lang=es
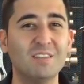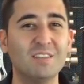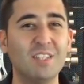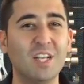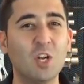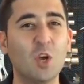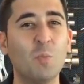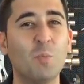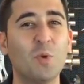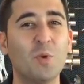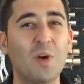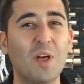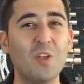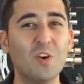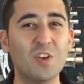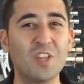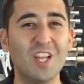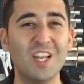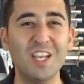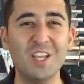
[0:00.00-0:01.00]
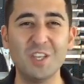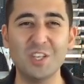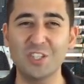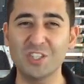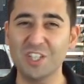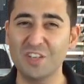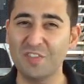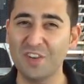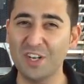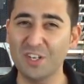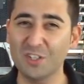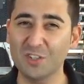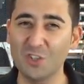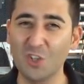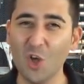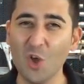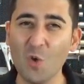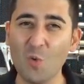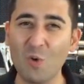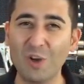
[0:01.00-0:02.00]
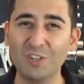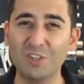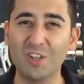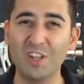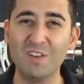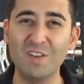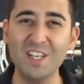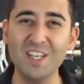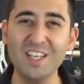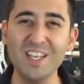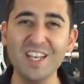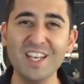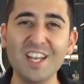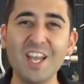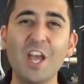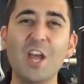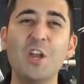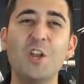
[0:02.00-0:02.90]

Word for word: y el comprobador de líquidos de frenos doc 4 de Linker